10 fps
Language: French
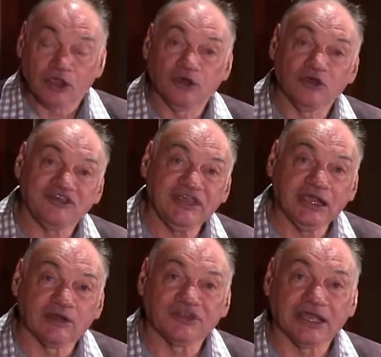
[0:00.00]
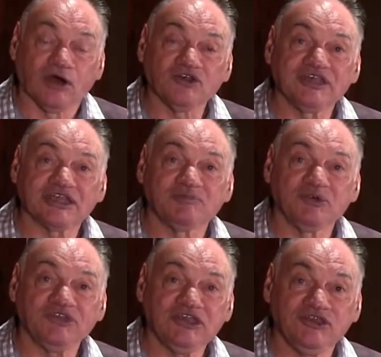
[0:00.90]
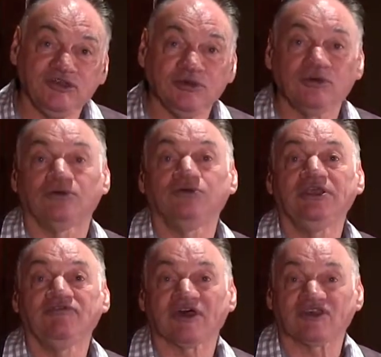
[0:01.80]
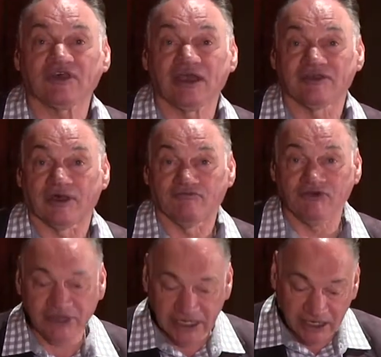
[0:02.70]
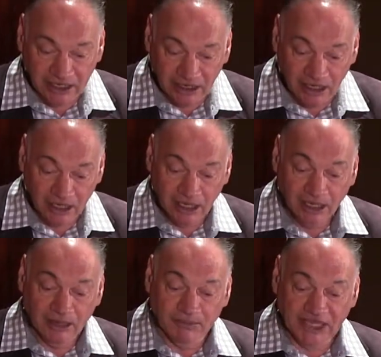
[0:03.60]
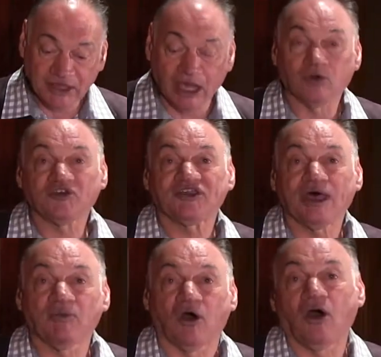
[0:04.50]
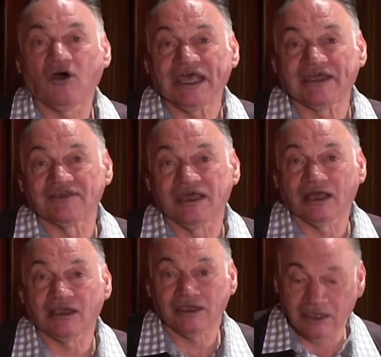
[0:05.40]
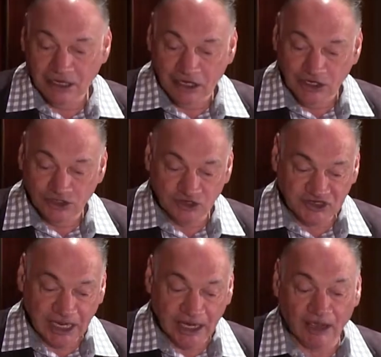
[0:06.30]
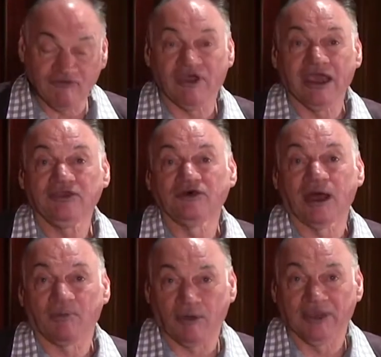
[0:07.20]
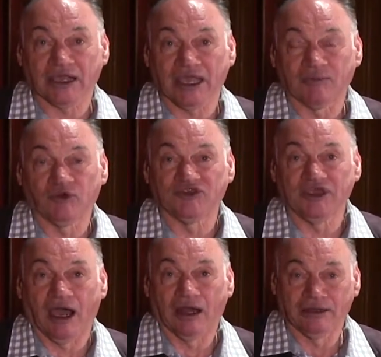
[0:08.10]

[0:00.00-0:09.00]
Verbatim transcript: que le cycle des grandes expositions universelles à venir mettra constamment en exergue jusqu'à la veille de la Première Guerre mondiale.